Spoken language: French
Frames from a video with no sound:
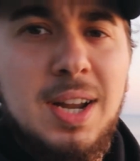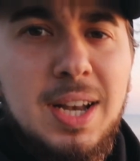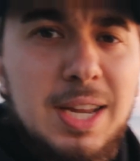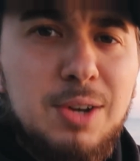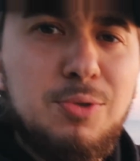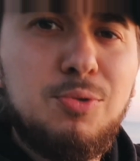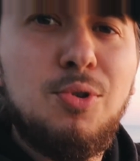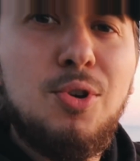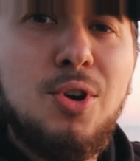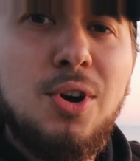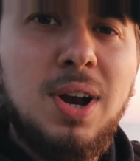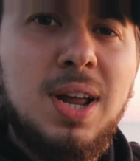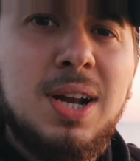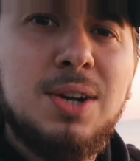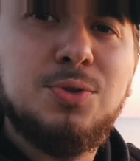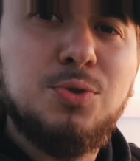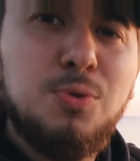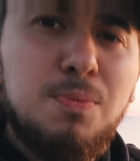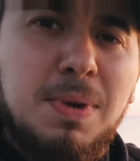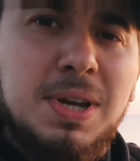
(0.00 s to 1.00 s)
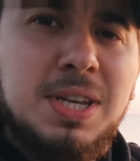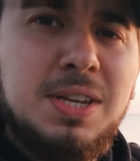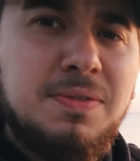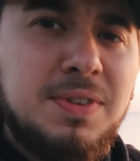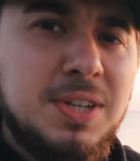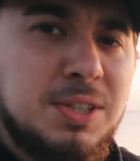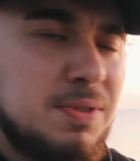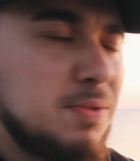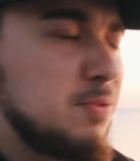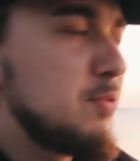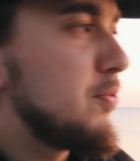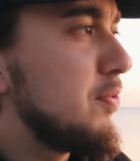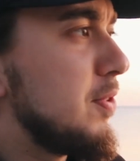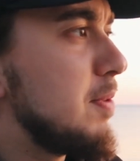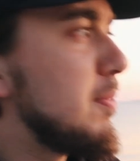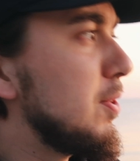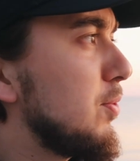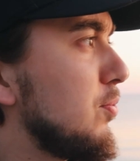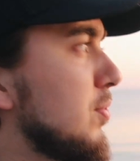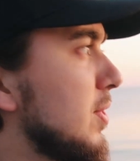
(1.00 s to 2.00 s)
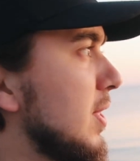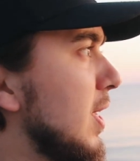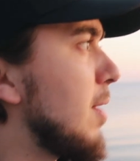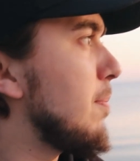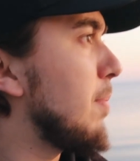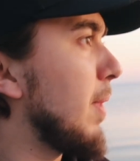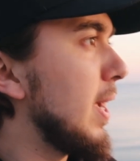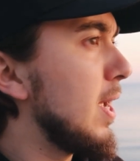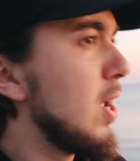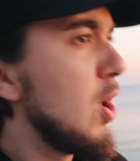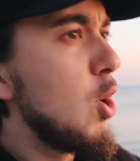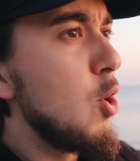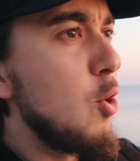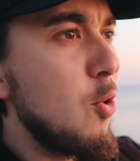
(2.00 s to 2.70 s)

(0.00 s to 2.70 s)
les couleurs là elles sont magnifiques. Je vais vous filmer tout ça après.